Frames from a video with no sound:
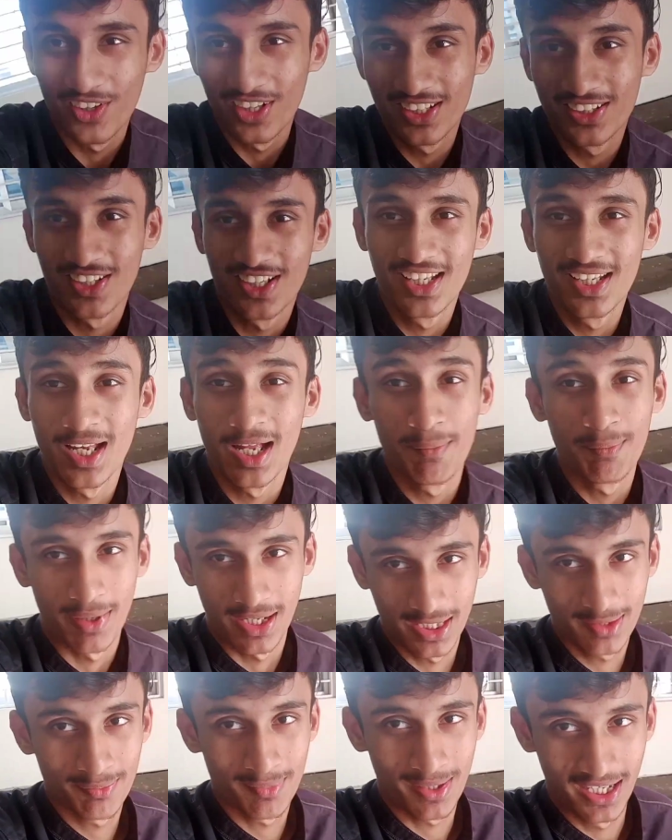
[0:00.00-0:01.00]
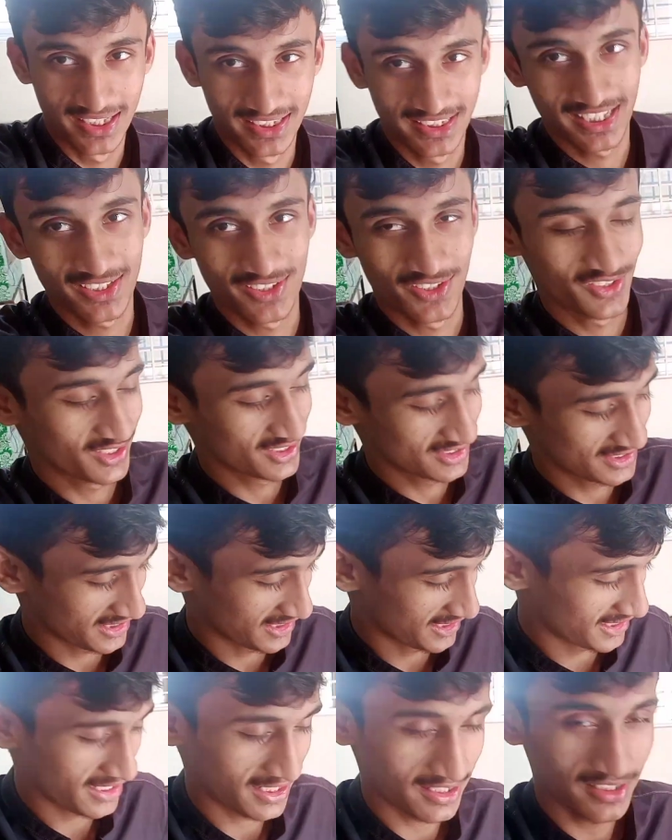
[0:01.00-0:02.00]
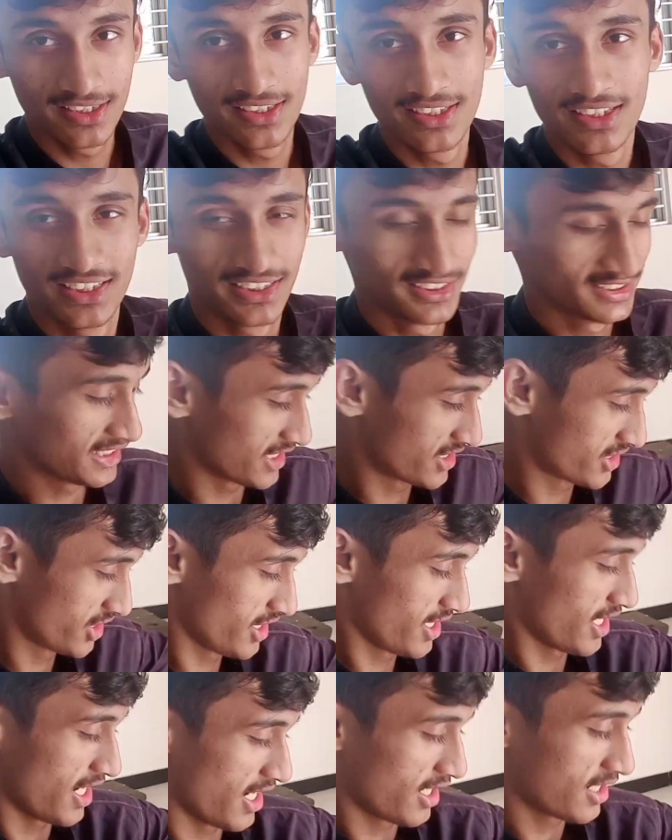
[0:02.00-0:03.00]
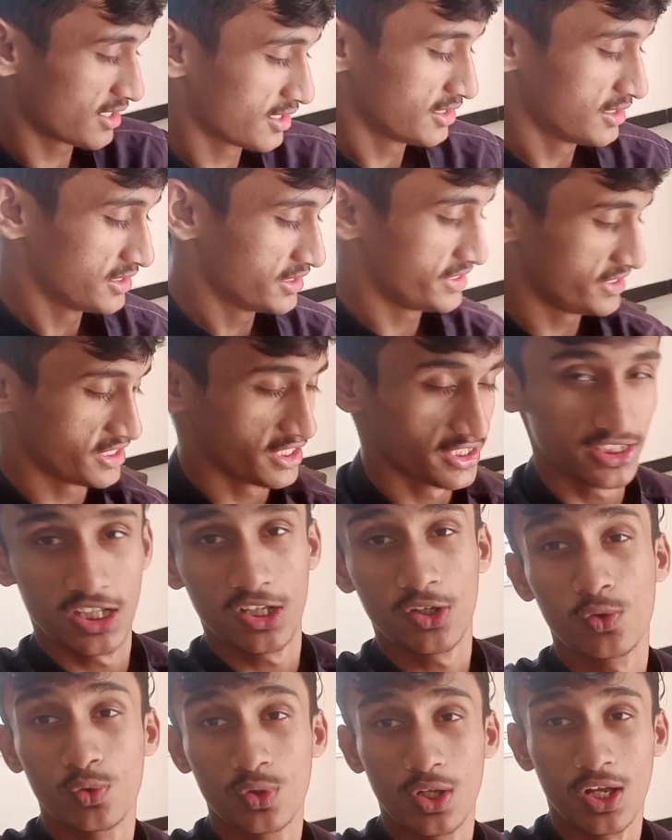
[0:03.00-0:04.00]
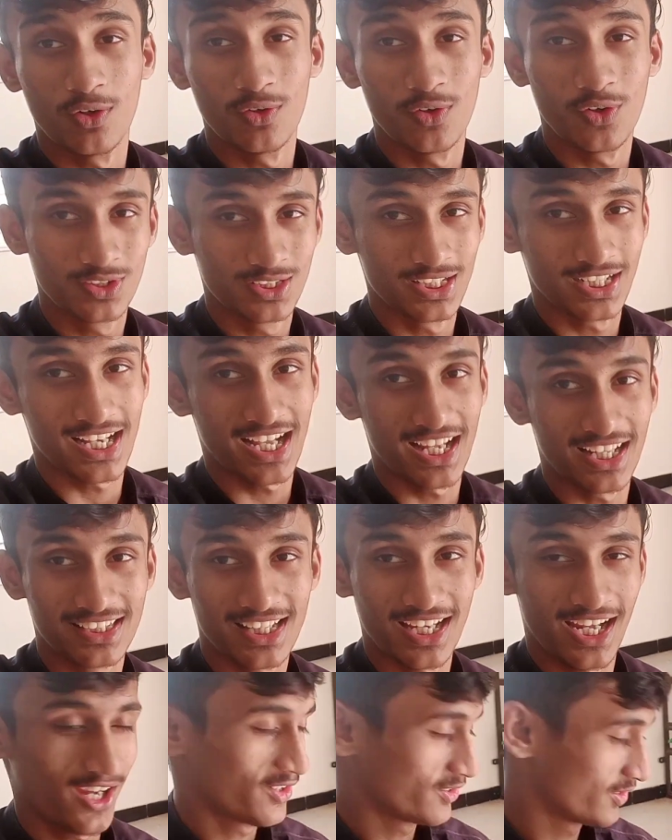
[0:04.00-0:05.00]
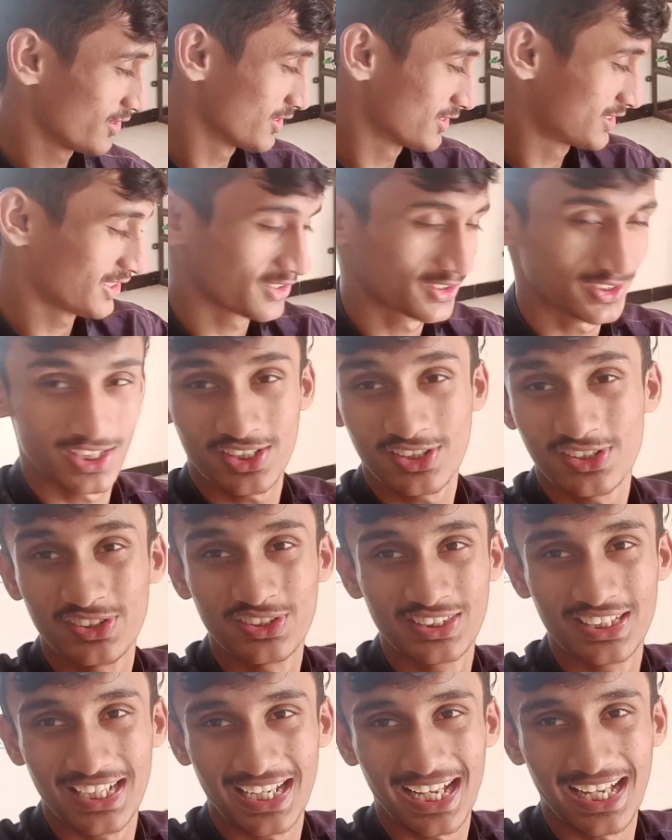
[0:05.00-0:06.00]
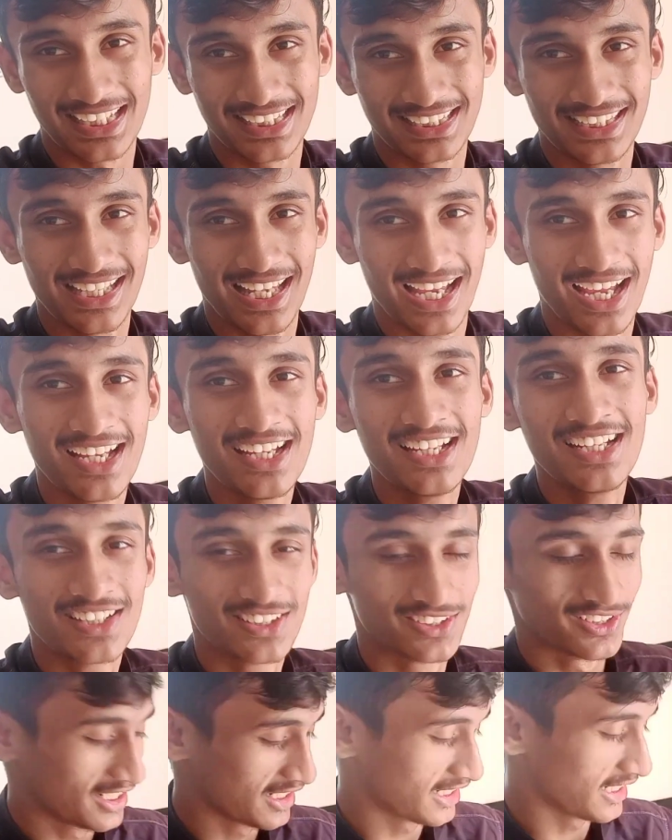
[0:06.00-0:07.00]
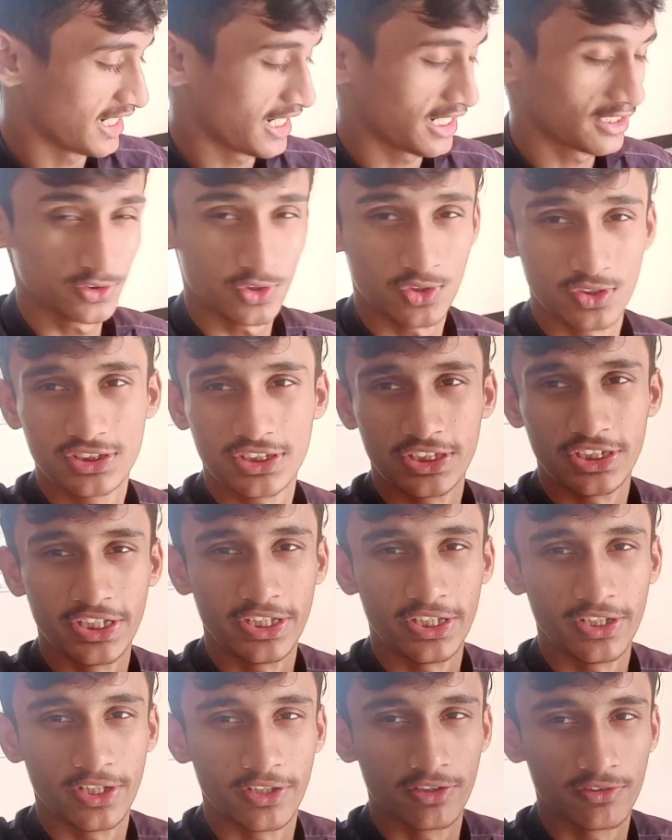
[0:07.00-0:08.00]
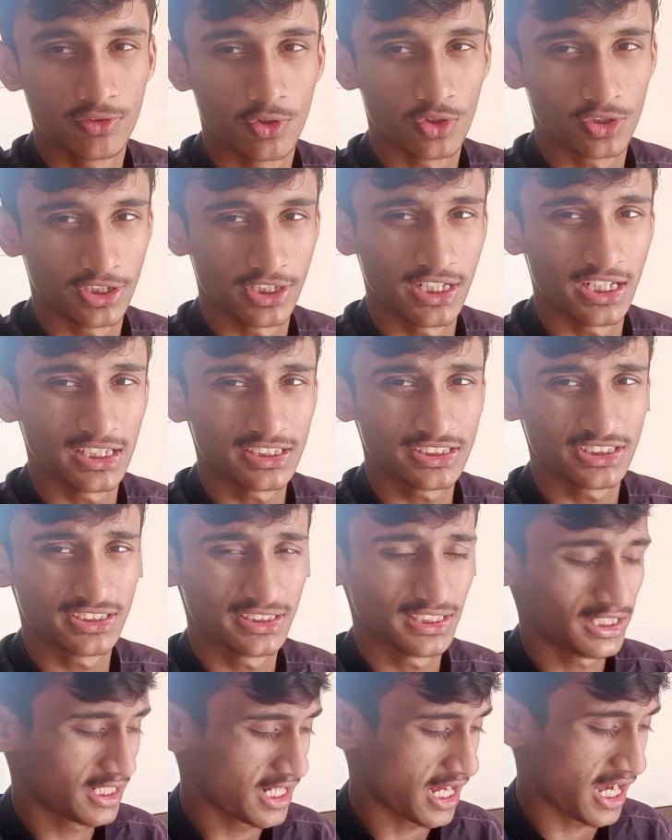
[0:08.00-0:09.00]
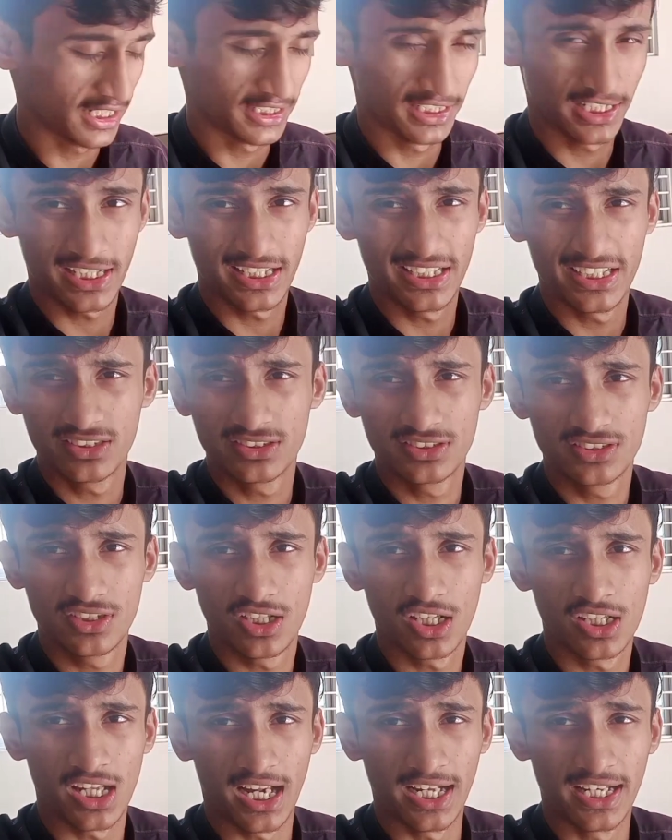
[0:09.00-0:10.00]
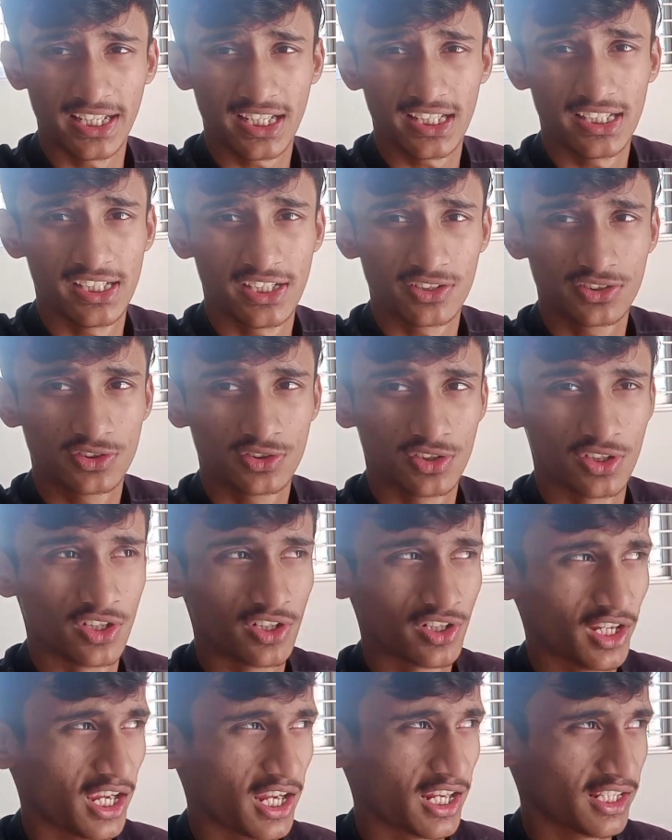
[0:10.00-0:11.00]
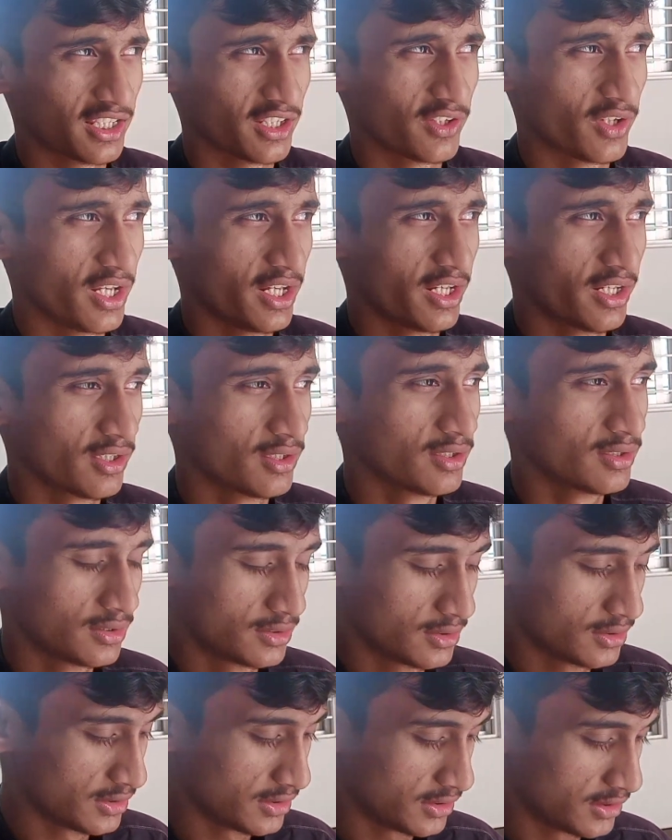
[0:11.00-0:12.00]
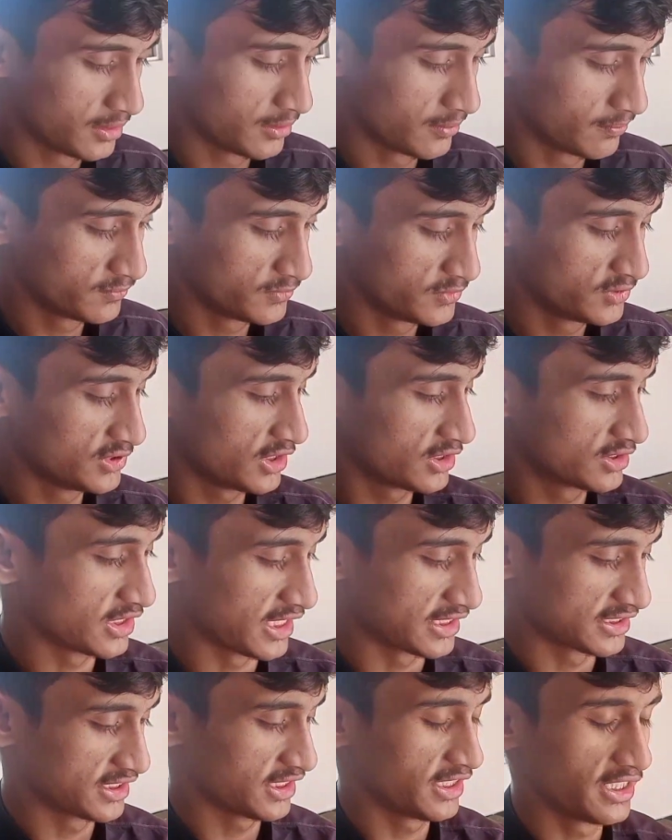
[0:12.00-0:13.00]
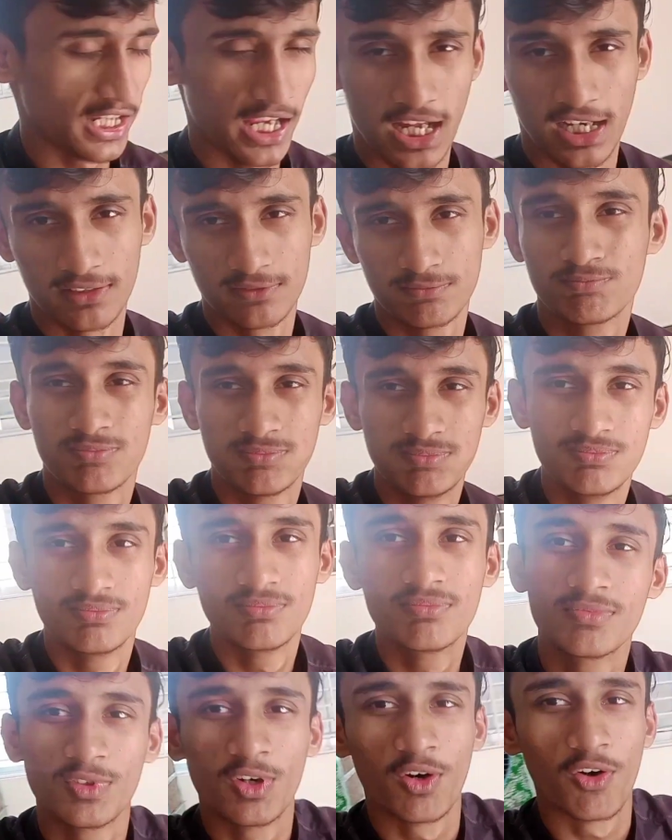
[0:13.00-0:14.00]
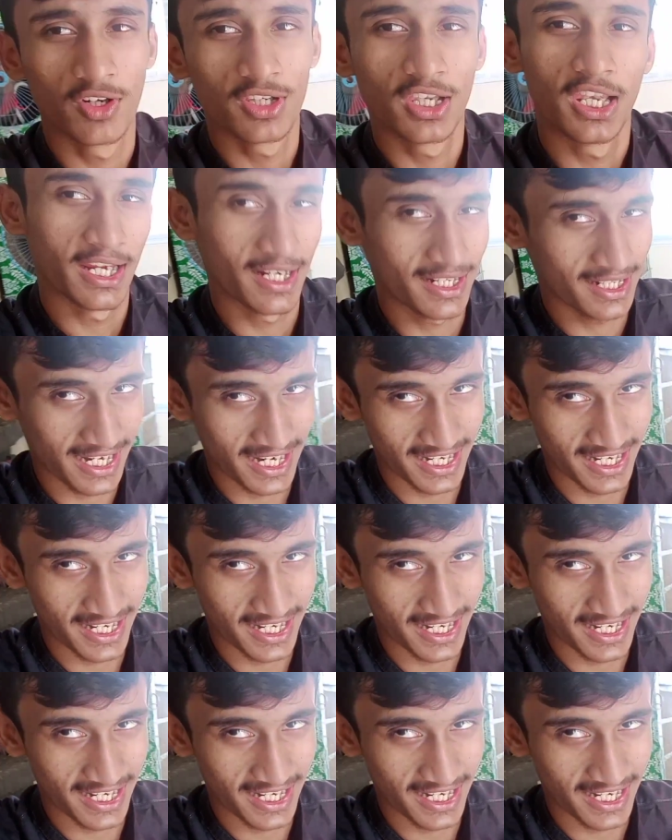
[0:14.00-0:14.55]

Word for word: थोड़ी थोड़ी ना बात मारते हैं दोनों है ना ये अच्छे हैं इन इधर को ना वो उधर खाता है और उससे उधर को उधर खाती है तो इनके ना जो सी होती है ना चीज़ें डालने के लिए खिलाने के लिए क्या कहते हैं ये जैसा ही आप वो लेकर